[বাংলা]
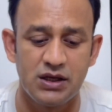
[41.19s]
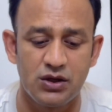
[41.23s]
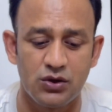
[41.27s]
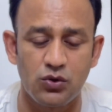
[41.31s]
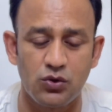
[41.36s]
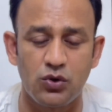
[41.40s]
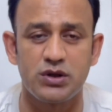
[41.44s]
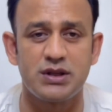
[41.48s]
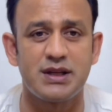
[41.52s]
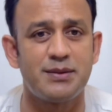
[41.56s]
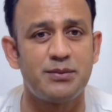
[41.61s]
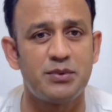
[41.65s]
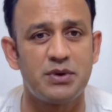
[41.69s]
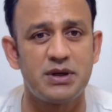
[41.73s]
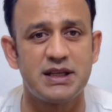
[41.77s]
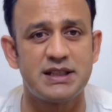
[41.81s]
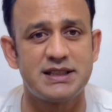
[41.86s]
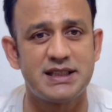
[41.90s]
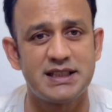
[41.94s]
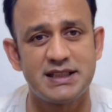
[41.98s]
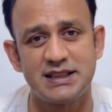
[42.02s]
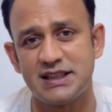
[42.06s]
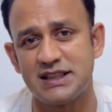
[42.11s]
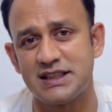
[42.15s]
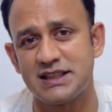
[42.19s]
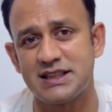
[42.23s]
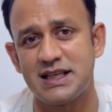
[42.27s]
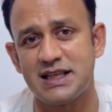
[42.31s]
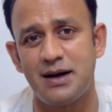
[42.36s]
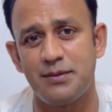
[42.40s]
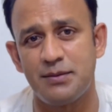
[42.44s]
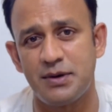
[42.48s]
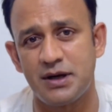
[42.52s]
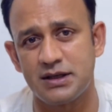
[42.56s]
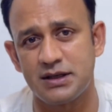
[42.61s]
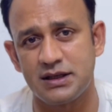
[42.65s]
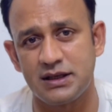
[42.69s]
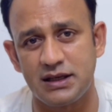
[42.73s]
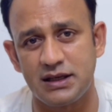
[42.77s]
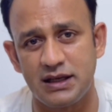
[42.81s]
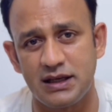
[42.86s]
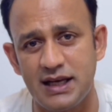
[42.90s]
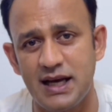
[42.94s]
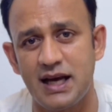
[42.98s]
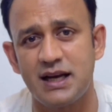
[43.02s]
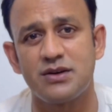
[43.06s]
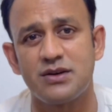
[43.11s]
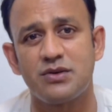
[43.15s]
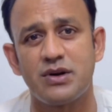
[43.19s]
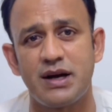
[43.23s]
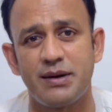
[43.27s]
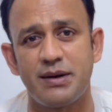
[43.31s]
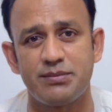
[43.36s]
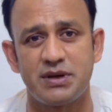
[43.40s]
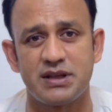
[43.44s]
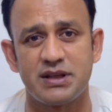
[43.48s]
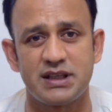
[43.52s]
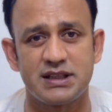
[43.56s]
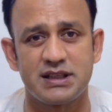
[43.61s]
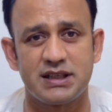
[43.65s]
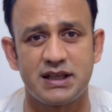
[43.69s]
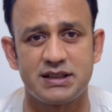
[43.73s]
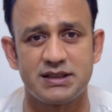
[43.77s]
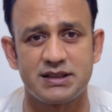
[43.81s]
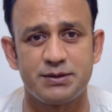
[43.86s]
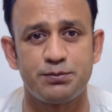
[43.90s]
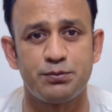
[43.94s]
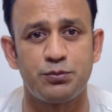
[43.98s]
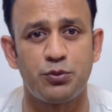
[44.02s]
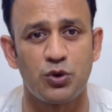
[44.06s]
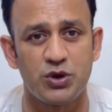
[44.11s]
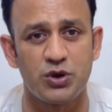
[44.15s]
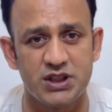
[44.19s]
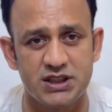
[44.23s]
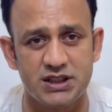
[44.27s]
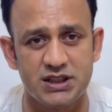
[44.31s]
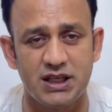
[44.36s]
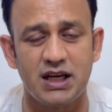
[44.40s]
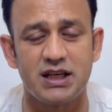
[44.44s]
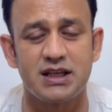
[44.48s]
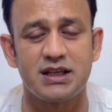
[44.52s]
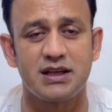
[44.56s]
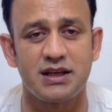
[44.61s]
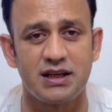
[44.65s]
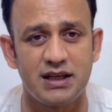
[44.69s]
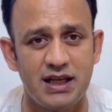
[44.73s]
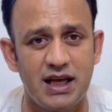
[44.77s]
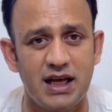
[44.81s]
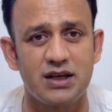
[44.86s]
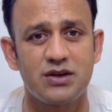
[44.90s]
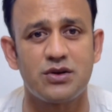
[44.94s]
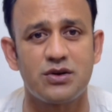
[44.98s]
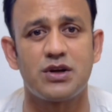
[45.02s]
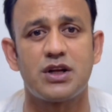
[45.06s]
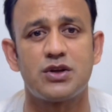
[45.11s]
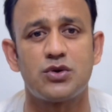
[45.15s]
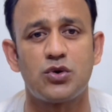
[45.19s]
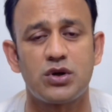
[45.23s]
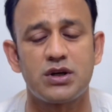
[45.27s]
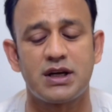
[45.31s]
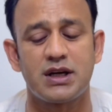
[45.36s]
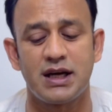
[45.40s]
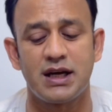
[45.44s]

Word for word: কথা বলে যে জিনিসটা আমার ক্লিয়ার করা আপনাদের কাছে পরিষ্কার ক্লিয়ার করা দরকার